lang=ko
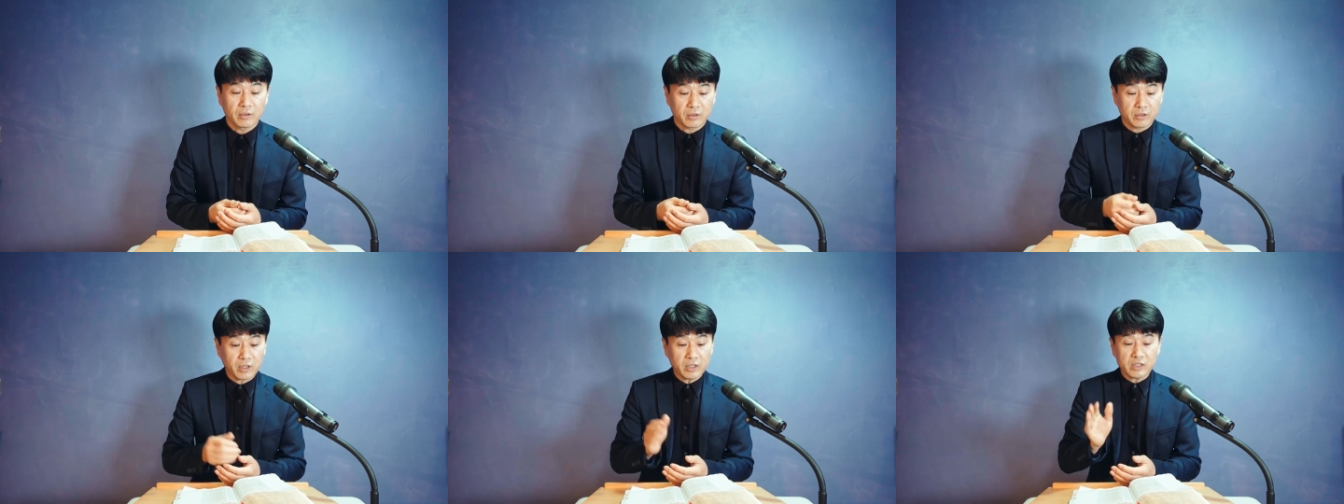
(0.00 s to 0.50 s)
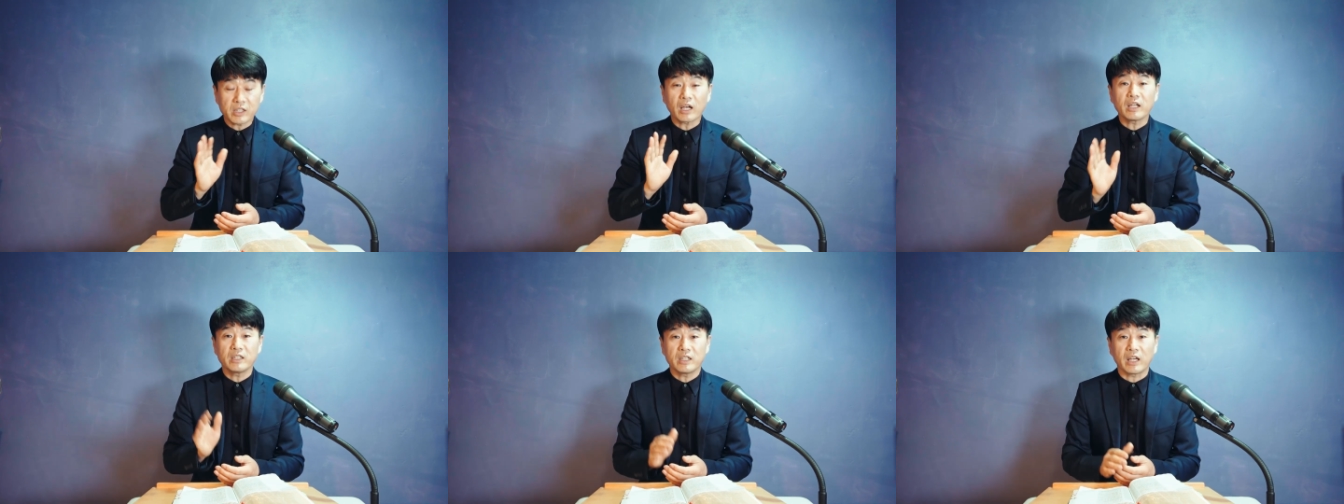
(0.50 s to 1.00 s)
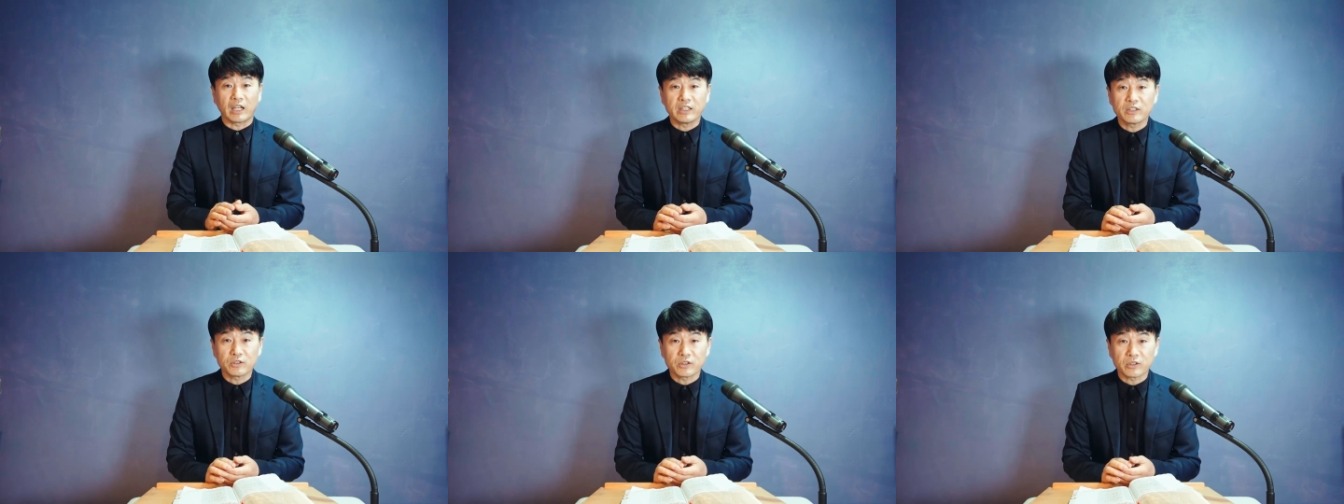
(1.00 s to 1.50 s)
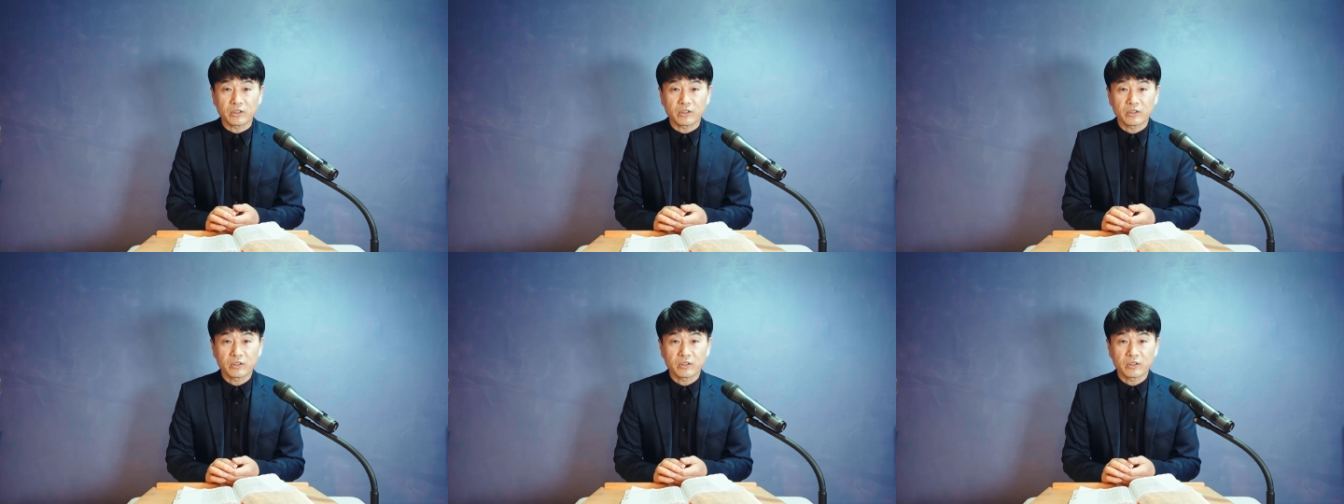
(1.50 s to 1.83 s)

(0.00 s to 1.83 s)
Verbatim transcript: 그게 이상한 일이 아닌 거죠.